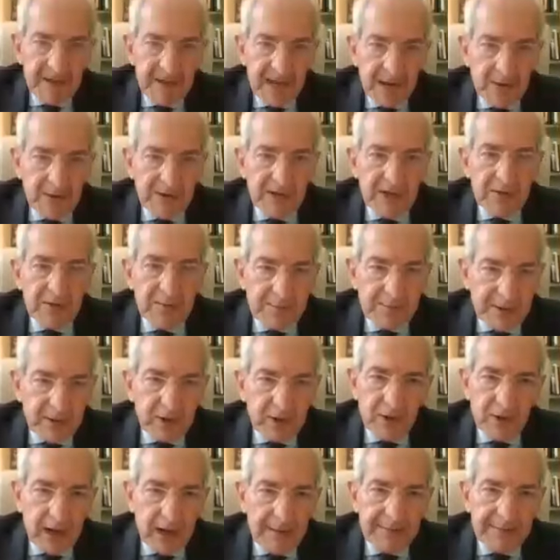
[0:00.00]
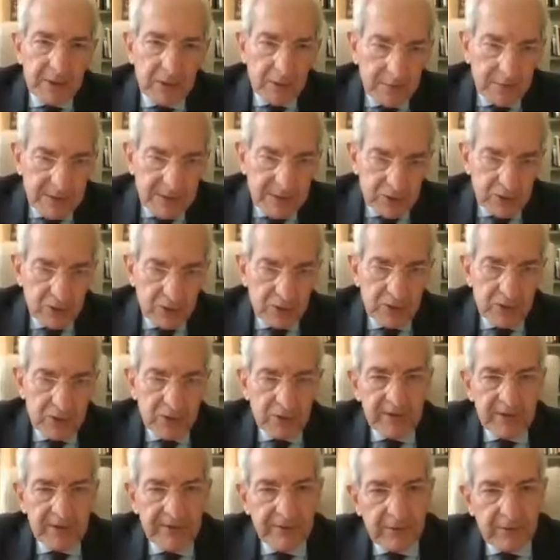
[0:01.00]
E qui però abbiamo bisogno
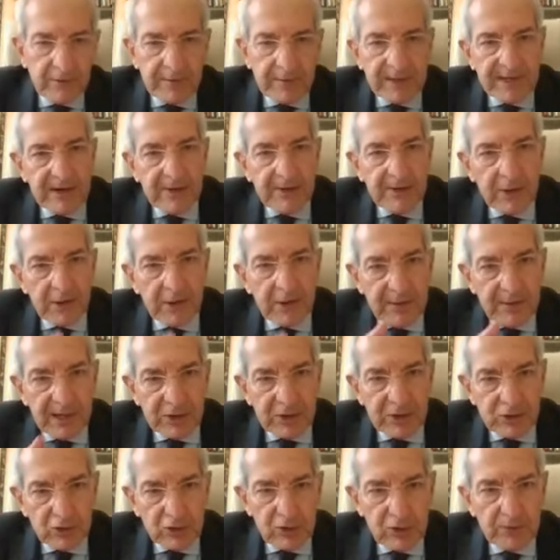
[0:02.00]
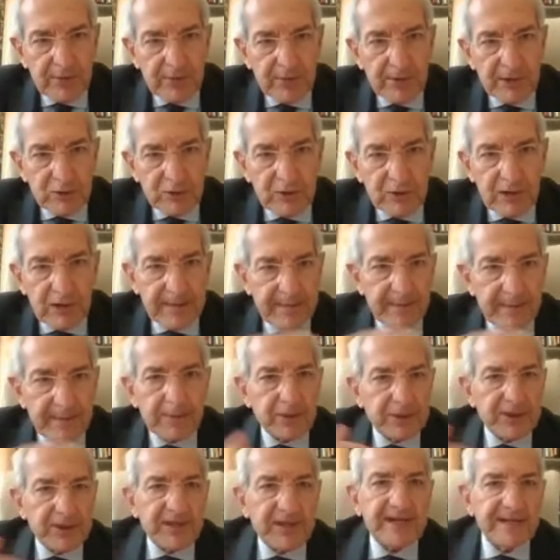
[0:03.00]
di una forma di regolamento che dobbiamo attuare per
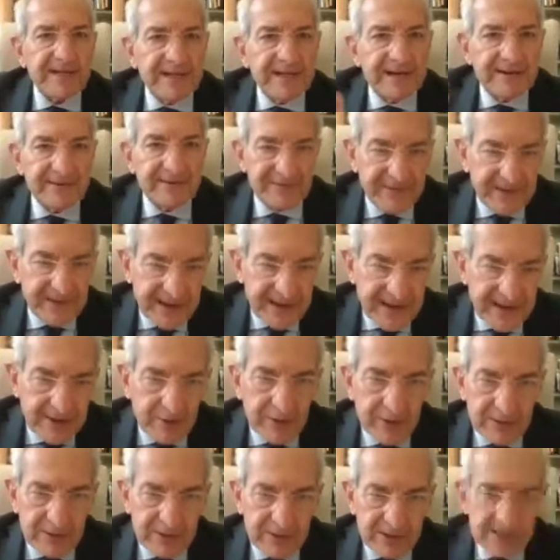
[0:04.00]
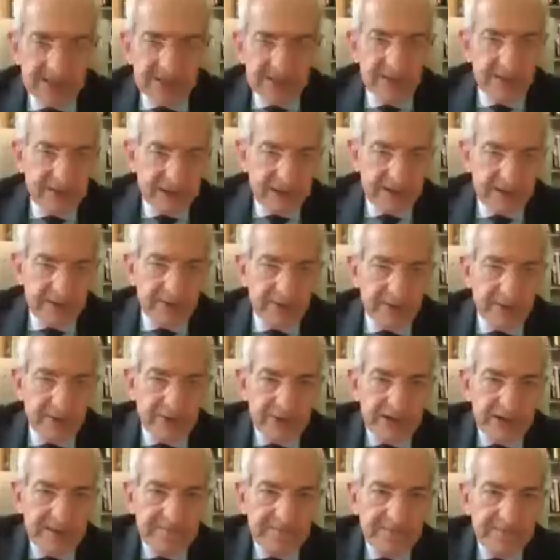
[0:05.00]
poter andare a fare con le nostre
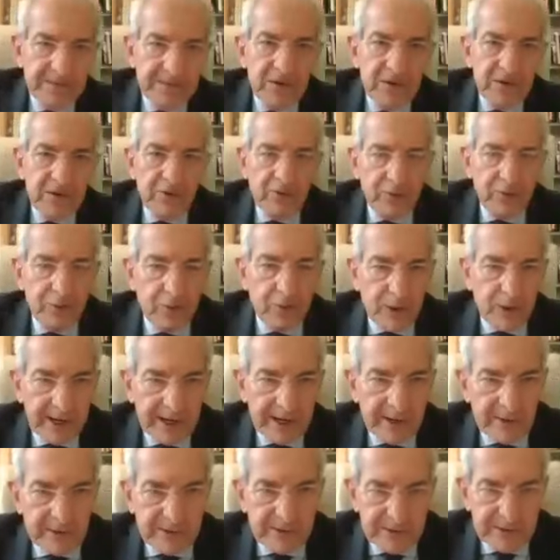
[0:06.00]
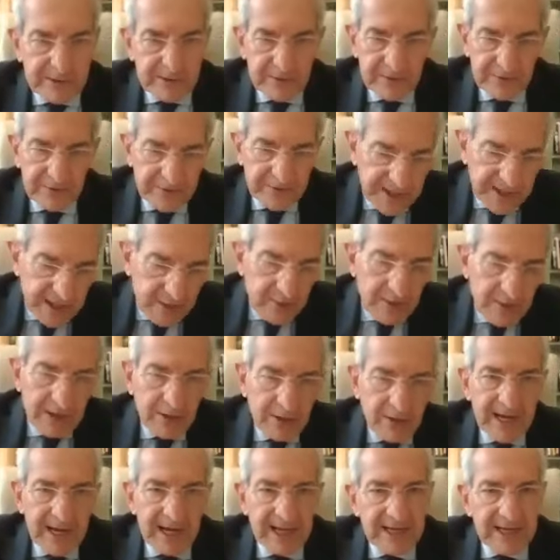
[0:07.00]
tecnologie fuori dai nostri confini
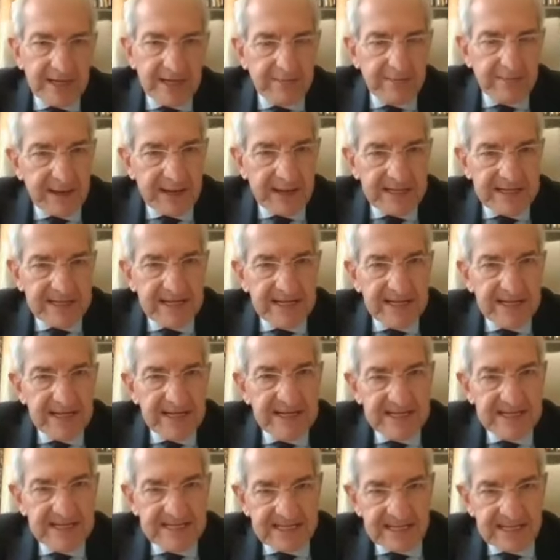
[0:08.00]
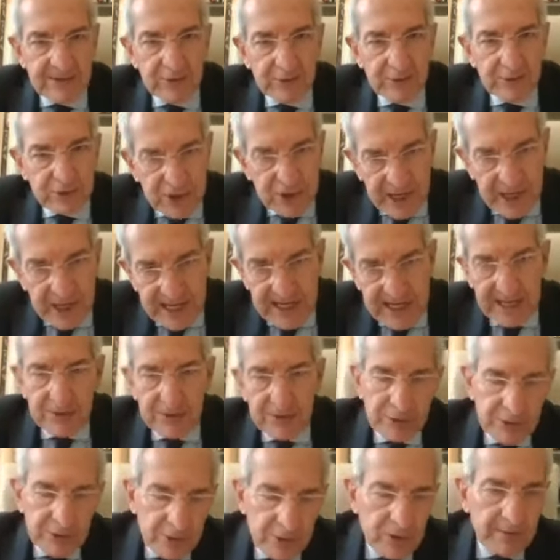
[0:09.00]
quello che altri paesi stanno
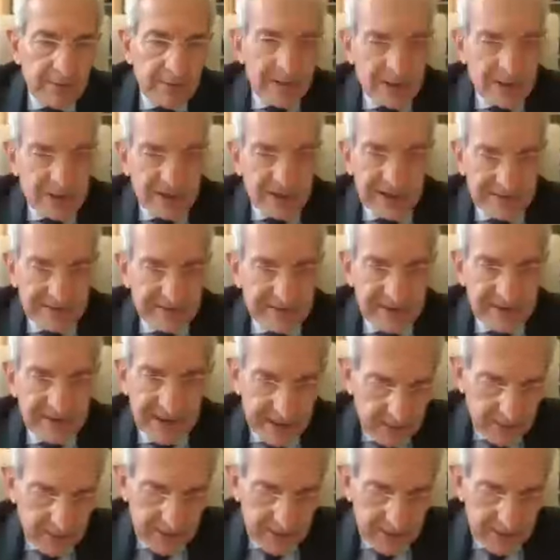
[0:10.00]
cercando di cominciare a fare.